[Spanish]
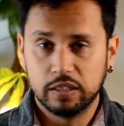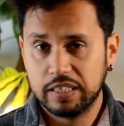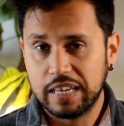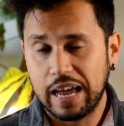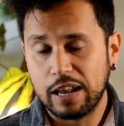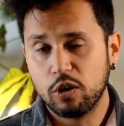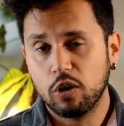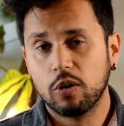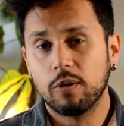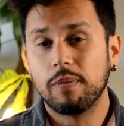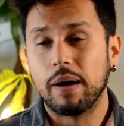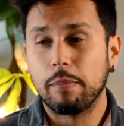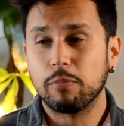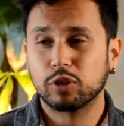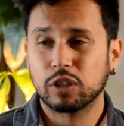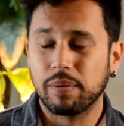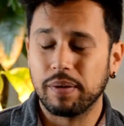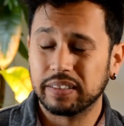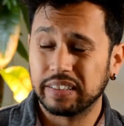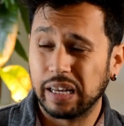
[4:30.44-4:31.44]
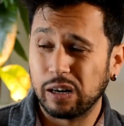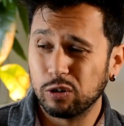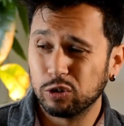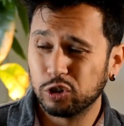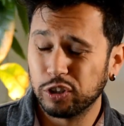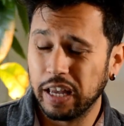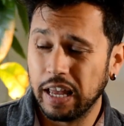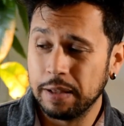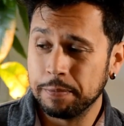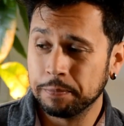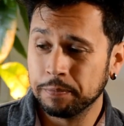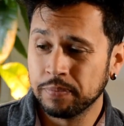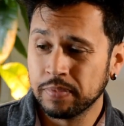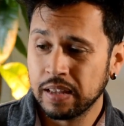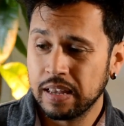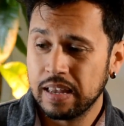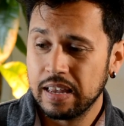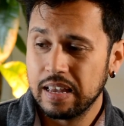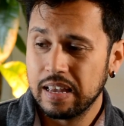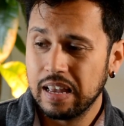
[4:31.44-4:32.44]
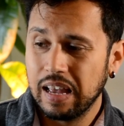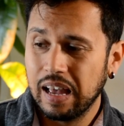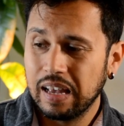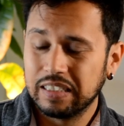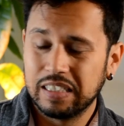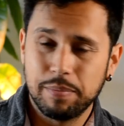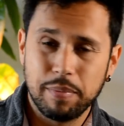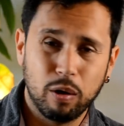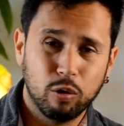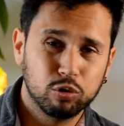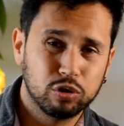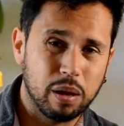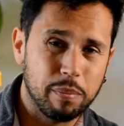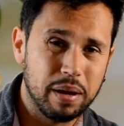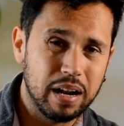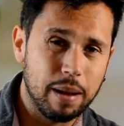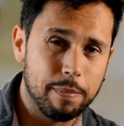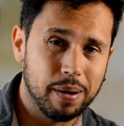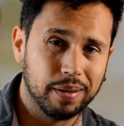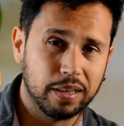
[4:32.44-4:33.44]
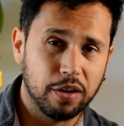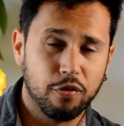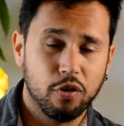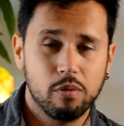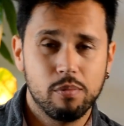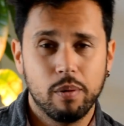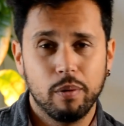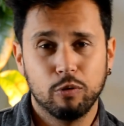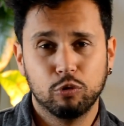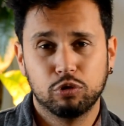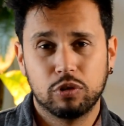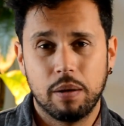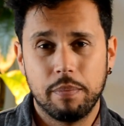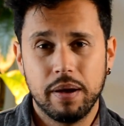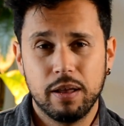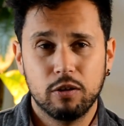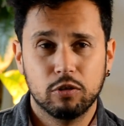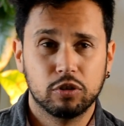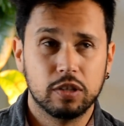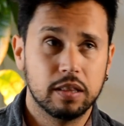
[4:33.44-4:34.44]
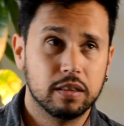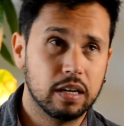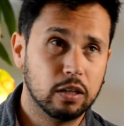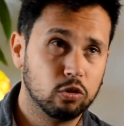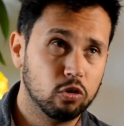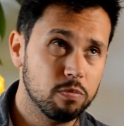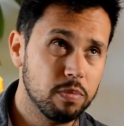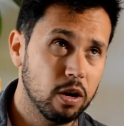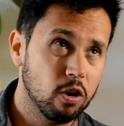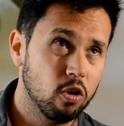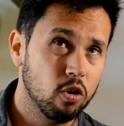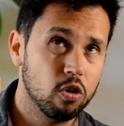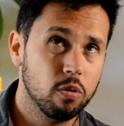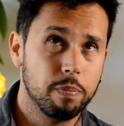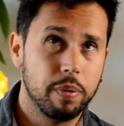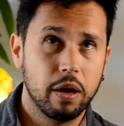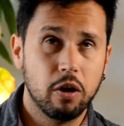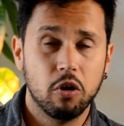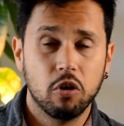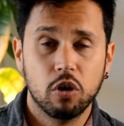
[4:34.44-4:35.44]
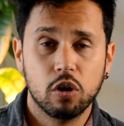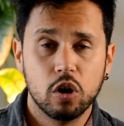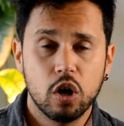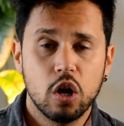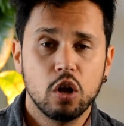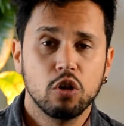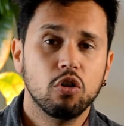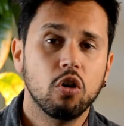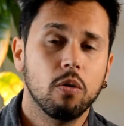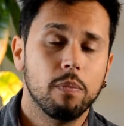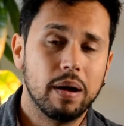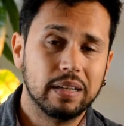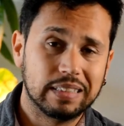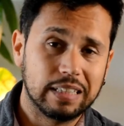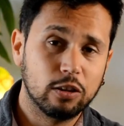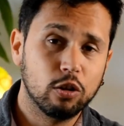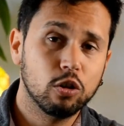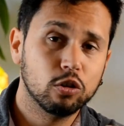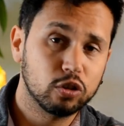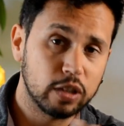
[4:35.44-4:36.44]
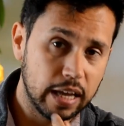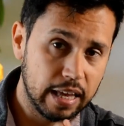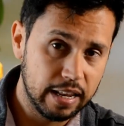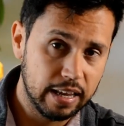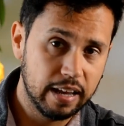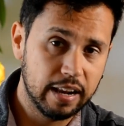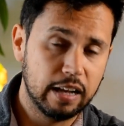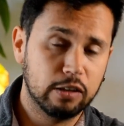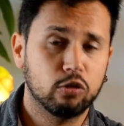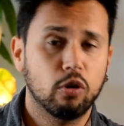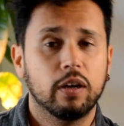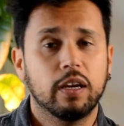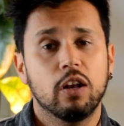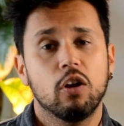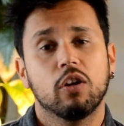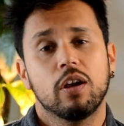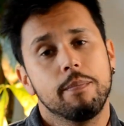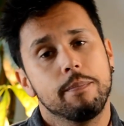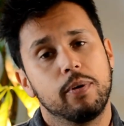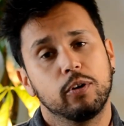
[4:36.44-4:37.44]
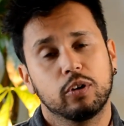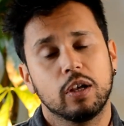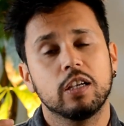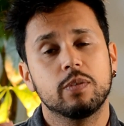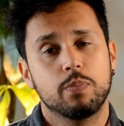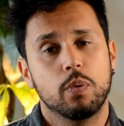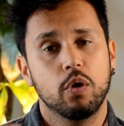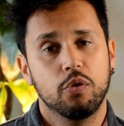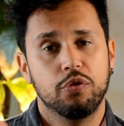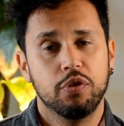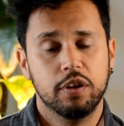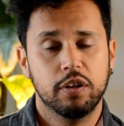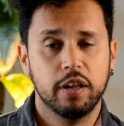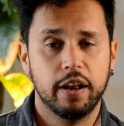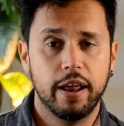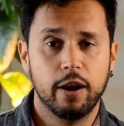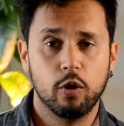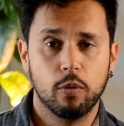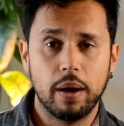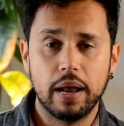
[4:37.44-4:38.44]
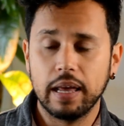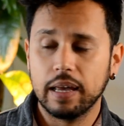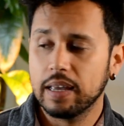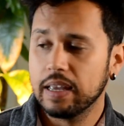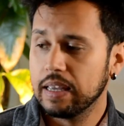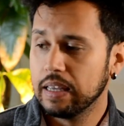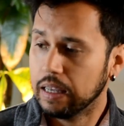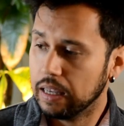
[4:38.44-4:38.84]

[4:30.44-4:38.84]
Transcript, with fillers: Ya no vamos a basarnos en si me gusta más la plataforma, me gusta menos, el trato mejor o peor. No, basándonos en ingresos. Aquí lo que importa es producir dinero, ¿vale?